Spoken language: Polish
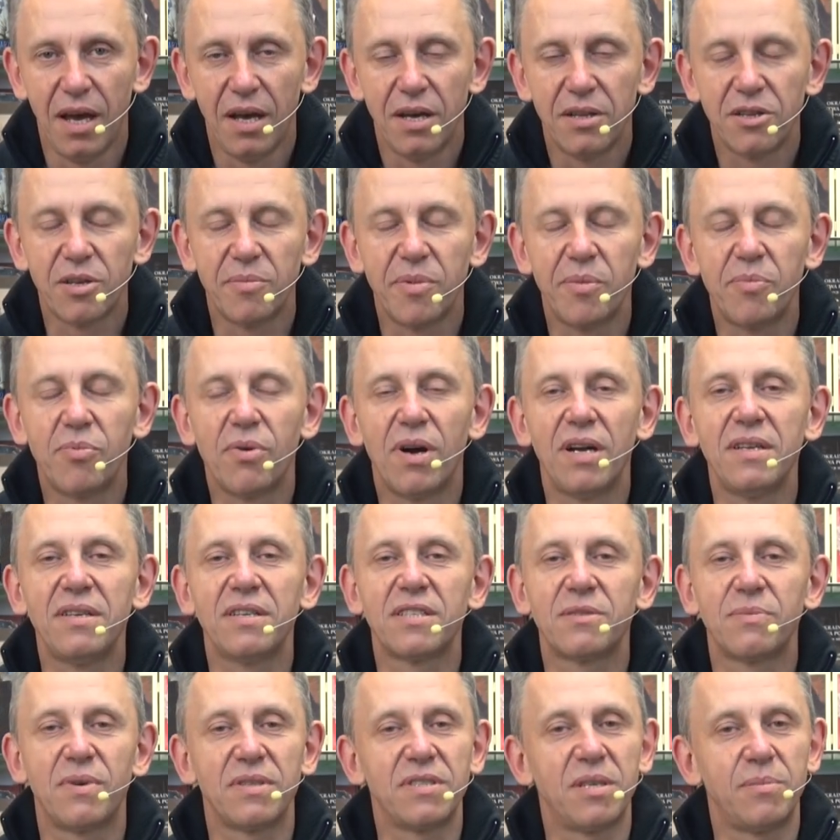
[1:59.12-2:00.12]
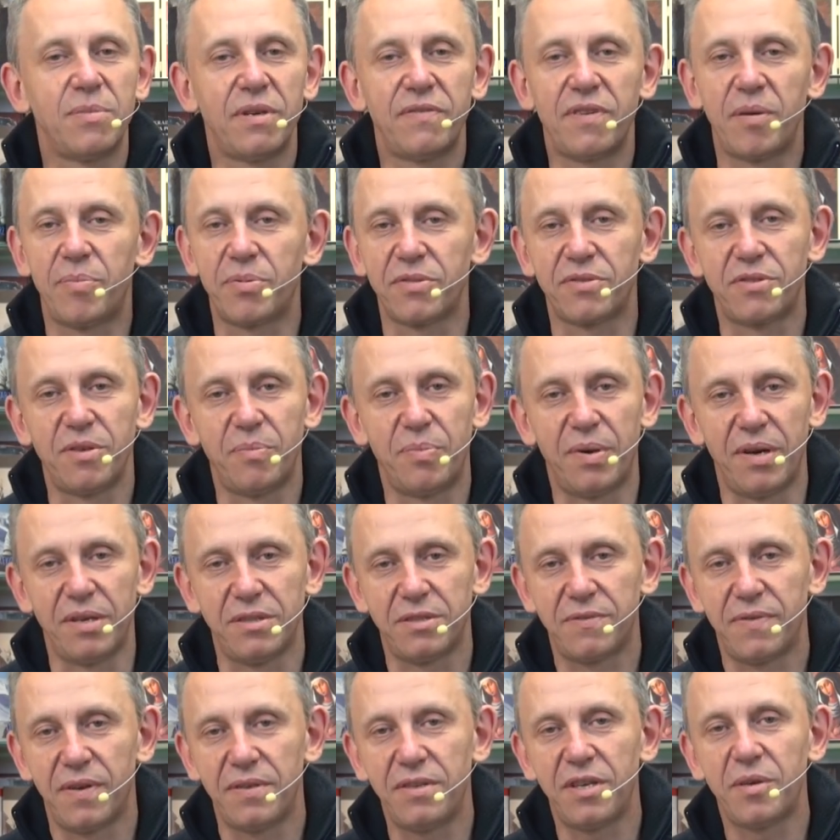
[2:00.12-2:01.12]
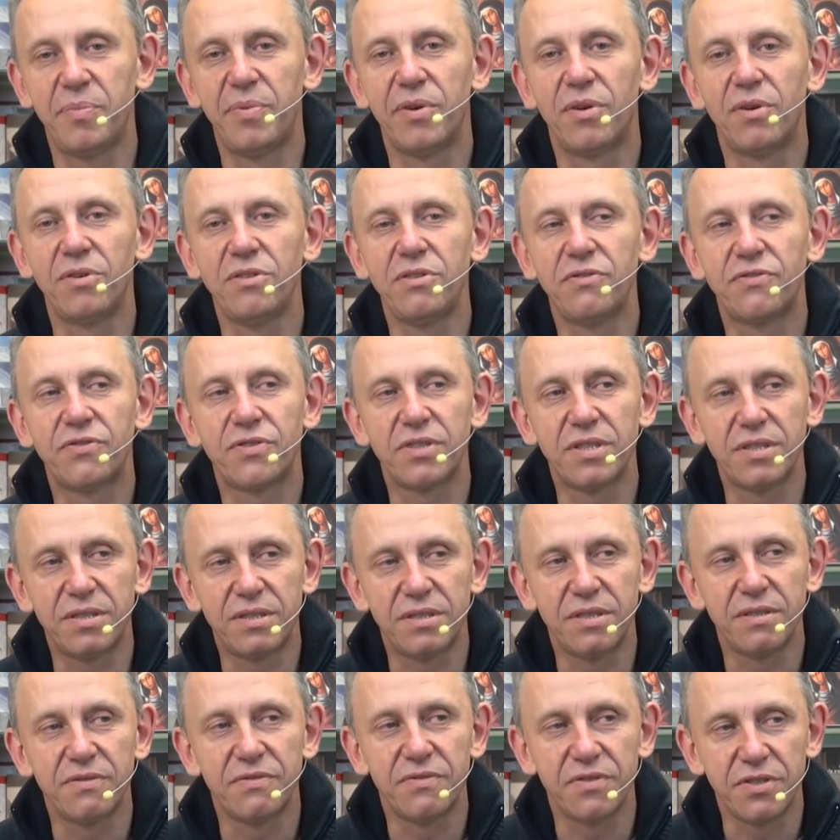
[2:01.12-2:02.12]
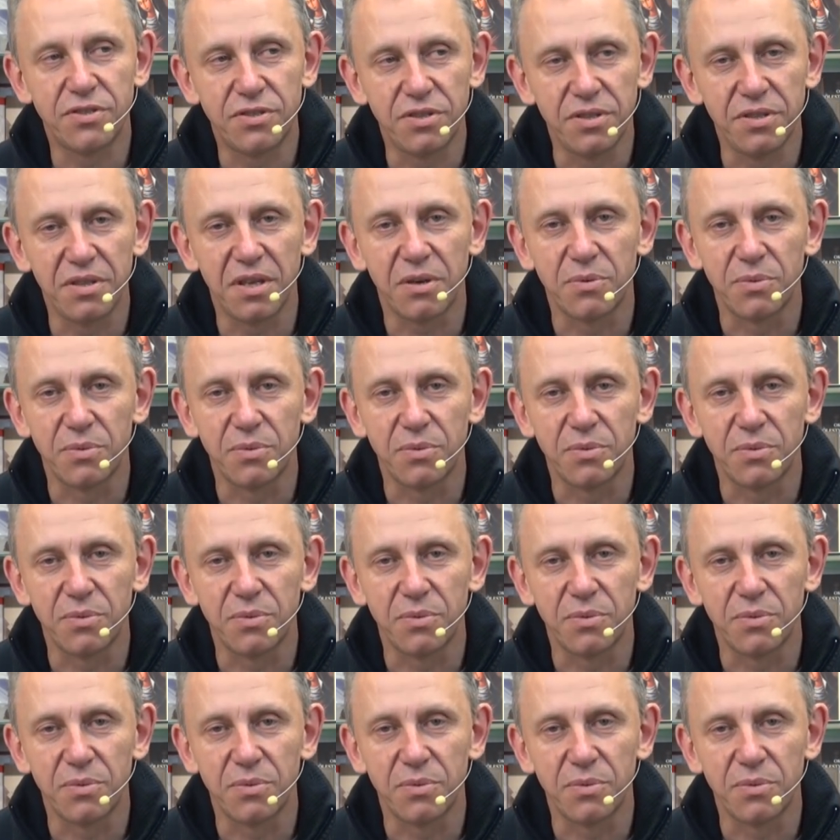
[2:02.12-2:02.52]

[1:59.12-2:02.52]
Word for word: To by była niezła zabawa, proszę Państwa. Niechby oni wszyscy wyszli na